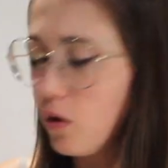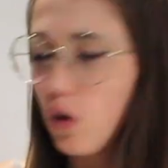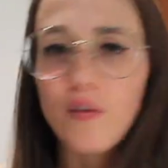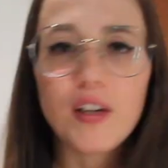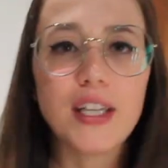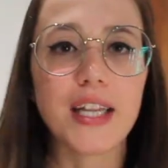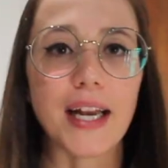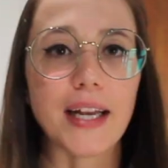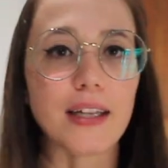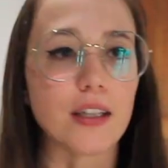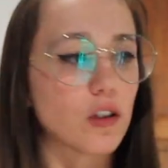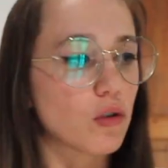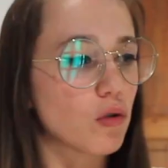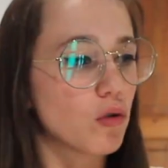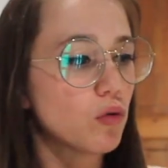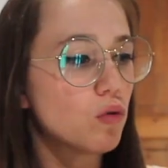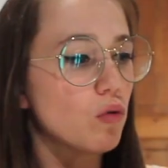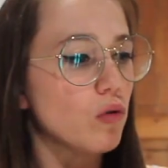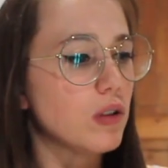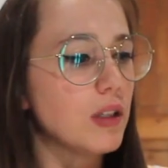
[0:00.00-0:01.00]
lo vedrete,
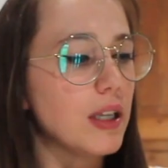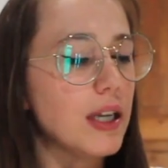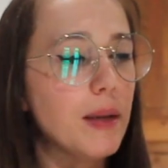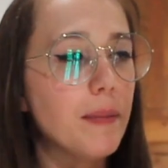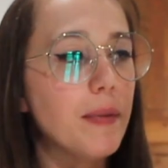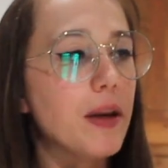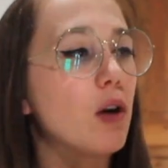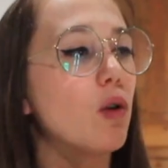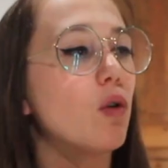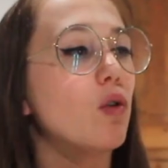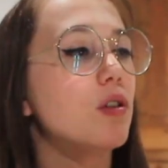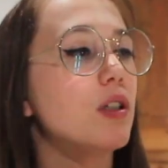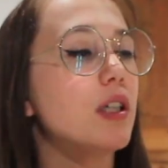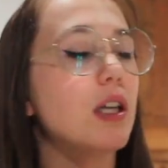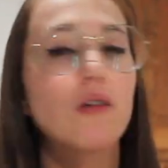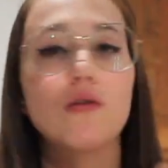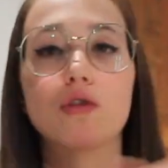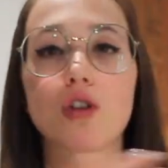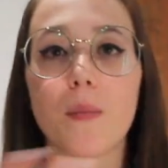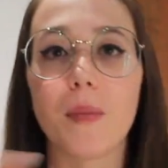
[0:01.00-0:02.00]
sono tutti libri con,
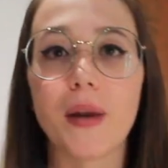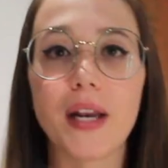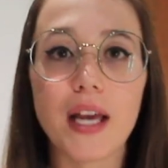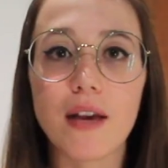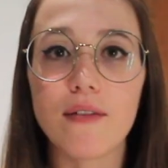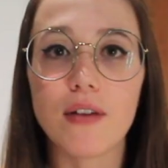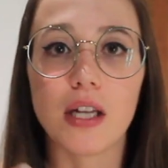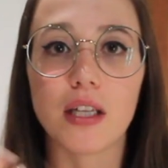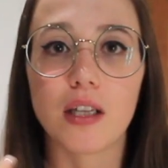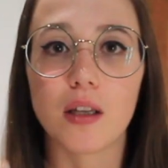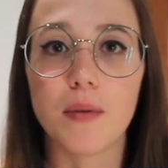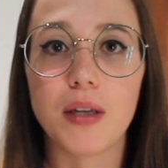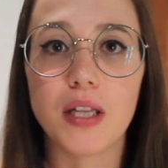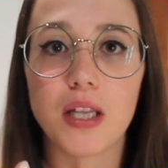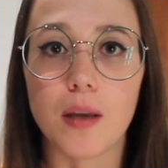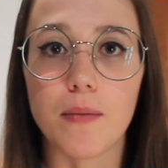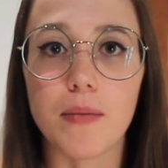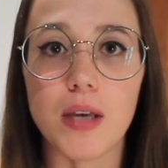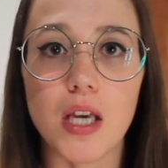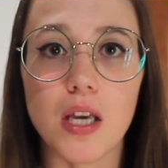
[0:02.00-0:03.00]
non so perché
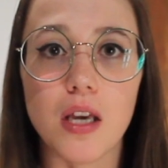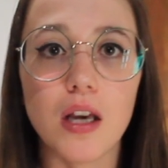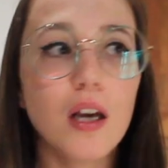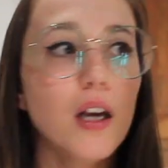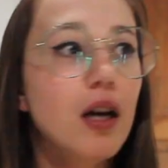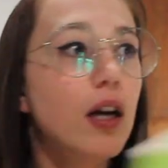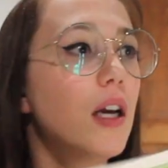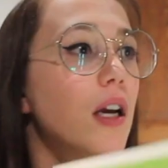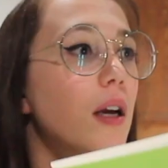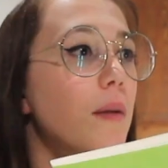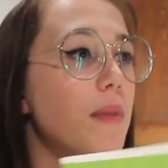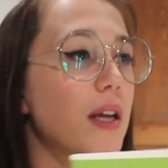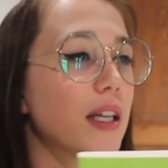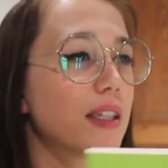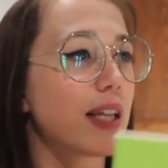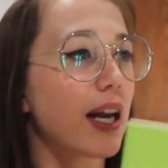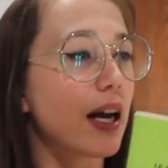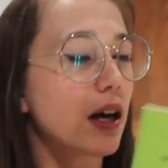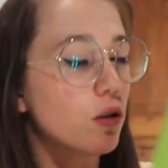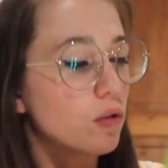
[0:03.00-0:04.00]
evidentemente mi, mi
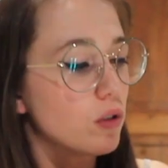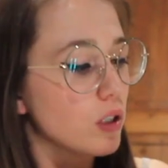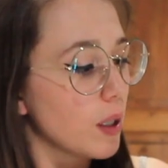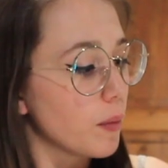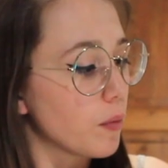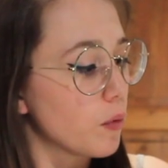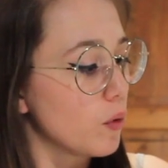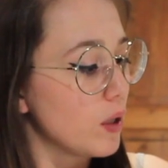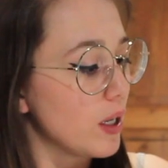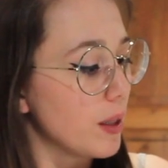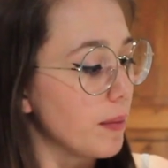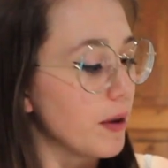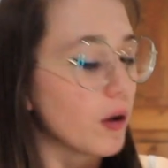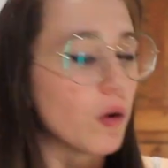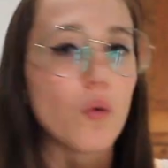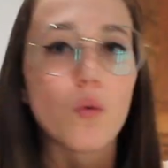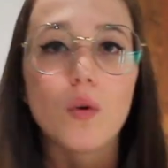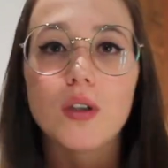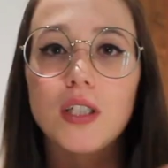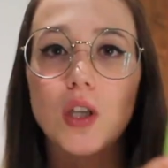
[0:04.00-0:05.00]
attraggono di più libri
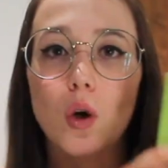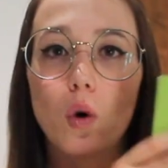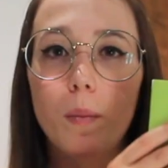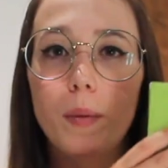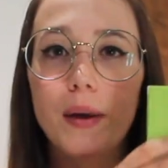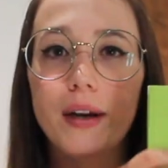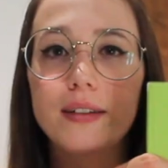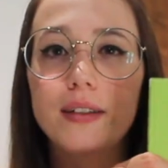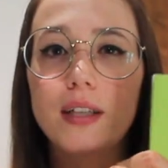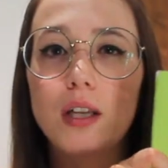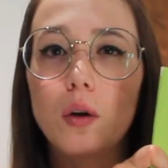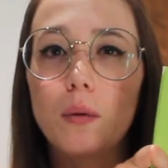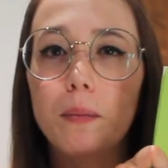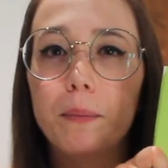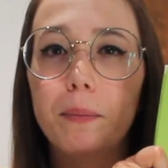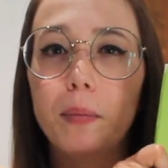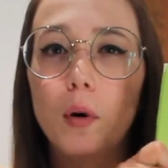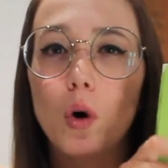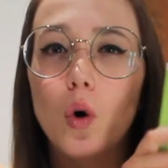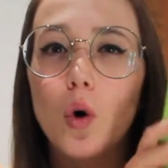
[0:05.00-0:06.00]
con queste copertine
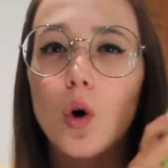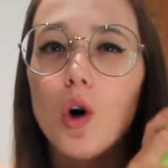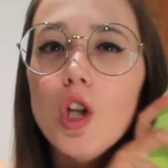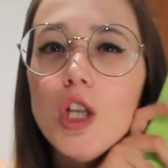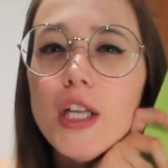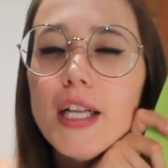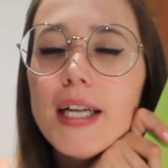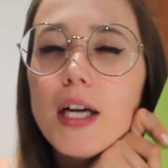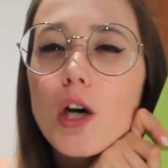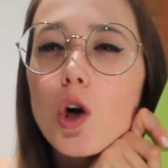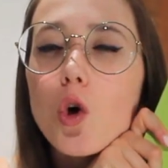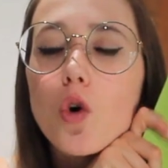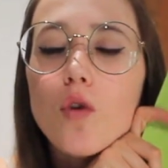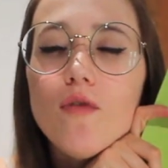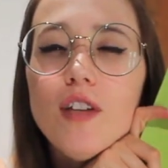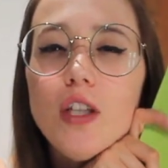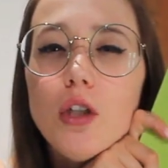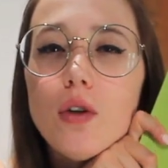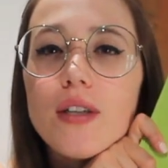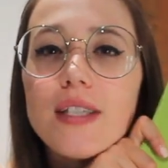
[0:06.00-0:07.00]
un po'
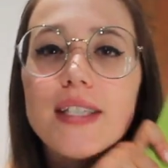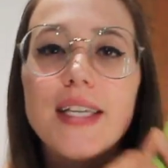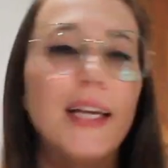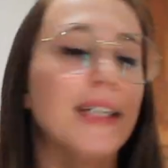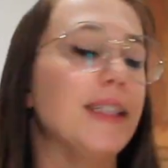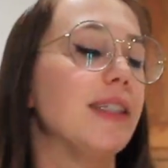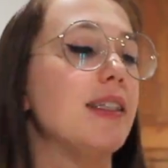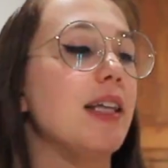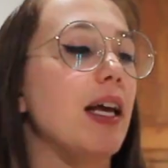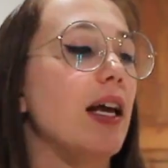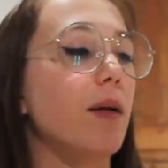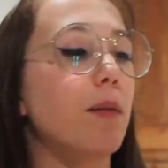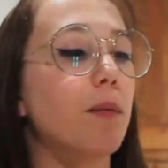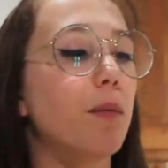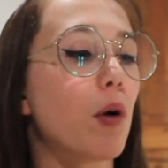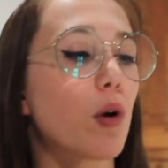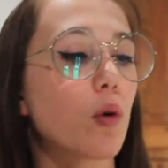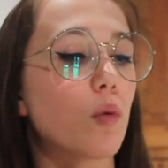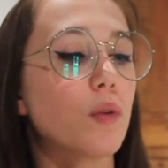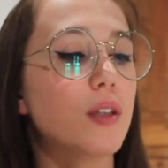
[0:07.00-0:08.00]
ruvidosette, un
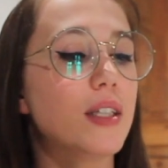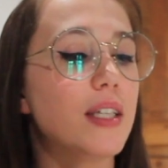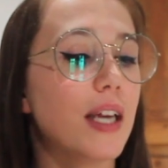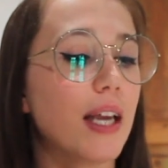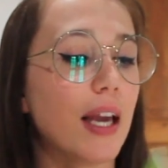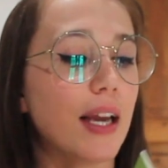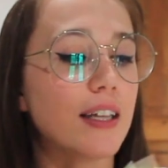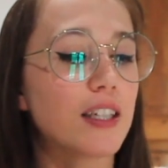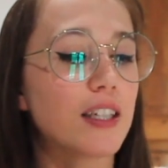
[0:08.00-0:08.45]
po' rustiche,